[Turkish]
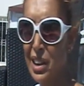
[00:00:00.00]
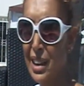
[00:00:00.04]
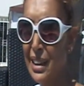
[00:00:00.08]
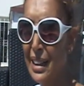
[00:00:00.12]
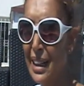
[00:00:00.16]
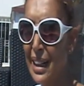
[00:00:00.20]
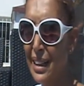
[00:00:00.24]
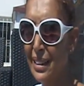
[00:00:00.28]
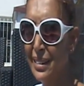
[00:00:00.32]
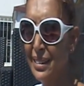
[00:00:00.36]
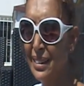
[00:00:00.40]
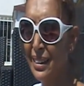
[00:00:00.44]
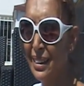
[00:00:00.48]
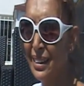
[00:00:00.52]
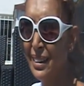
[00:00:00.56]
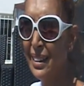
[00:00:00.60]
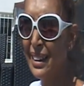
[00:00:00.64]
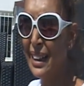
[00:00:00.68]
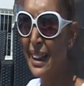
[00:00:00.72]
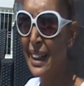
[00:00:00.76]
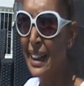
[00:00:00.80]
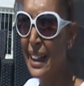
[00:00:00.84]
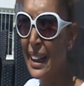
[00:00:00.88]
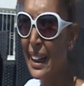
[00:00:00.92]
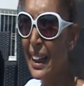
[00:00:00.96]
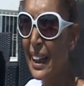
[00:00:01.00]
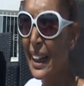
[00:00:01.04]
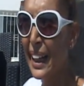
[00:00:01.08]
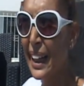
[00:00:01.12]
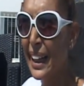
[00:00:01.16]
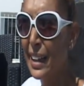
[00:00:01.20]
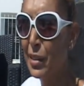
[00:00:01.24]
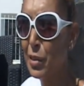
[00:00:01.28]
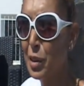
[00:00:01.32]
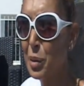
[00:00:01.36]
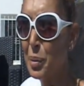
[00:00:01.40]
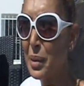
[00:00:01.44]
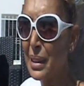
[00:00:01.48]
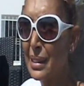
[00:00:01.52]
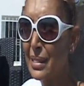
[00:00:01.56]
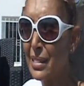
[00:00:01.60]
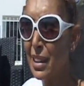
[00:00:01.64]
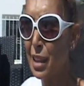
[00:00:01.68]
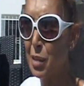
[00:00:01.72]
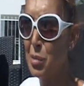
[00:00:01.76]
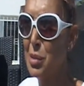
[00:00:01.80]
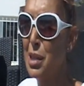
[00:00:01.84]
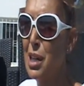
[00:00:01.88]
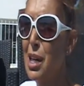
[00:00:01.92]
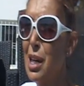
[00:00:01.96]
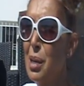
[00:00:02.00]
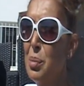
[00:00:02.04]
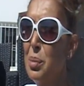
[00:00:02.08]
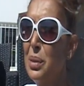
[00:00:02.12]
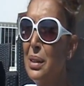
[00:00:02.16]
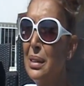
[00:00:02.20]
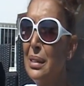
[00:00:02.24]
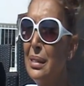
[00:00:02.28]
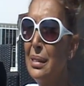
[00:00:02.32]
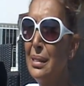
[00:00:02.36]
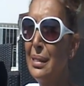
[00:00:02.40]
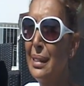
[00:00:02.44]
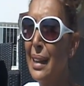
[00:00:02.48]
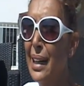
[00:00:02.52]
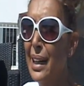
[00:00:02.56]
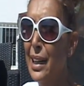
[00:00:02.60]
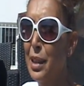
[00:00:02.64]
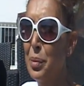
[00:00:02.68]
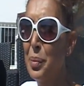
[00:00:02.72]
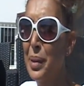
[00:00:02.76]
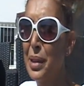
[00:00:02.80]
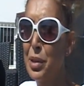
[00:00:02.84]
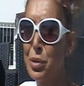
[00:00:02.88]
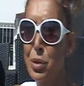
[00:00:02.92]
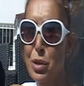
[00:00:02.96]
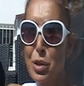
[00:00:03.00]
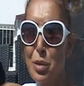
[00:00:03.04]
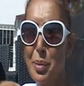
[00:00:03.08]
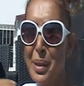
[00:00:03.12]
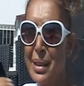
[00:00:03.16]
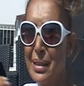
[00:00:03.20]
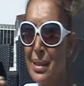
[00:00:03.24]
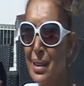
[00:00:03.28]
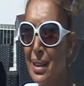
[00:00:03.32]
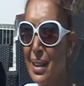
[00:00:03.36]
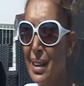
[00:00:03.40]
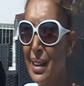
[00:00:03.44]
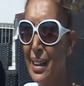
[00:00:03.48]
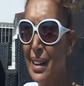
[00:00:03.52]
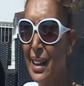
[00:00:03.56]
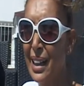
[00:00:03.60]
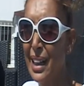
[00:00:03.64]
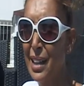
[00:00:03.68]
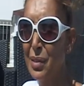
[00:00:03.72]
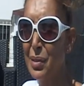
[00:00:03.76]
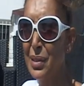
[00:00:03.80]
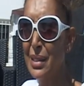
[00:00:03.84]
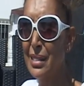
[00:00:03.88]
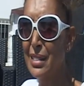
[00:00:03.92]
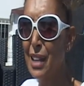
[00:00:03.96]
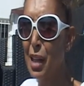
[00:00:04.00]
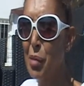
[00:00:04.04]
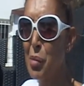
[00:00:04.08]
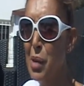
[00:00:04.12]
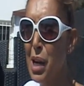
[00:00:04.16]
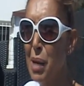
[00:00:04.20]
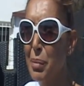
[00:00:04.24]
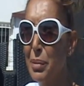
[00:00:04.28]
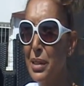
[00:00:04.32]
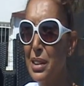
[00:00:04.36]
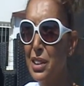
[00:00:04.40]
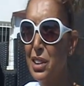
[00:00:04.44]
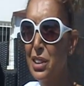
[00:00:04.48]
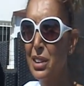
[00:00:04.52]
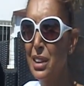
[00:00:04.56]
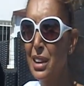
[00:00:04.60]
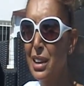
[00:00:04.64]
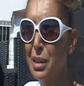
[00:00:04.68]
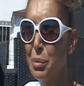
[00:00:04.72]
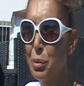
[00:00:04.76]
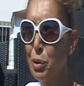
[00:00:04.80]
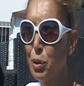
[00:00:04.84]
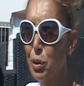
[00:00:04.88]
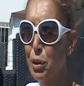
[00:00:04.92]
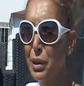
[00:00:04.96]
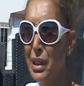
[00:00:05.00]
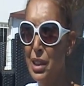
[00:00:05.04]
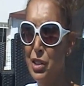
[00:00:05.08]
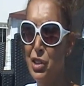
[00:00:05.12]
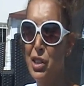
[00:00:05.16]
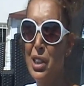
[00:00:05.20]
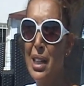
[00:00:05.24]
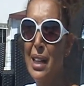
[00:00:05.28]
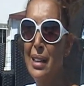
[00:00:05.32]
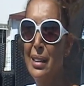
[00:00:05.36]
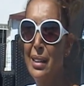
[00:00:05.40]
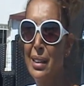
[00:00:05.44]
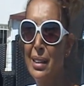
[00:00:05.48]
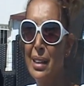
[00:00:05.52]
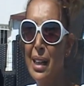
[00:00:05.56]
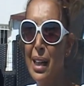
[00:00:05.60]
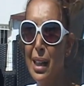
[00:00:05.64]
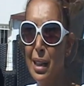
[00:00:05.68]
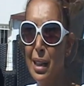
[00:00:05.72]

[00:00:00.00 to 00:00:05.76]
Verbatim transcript: şeyler değil. Evimin tamamının yani 500 metrekare evin tamamının içindeki bütün eşyaları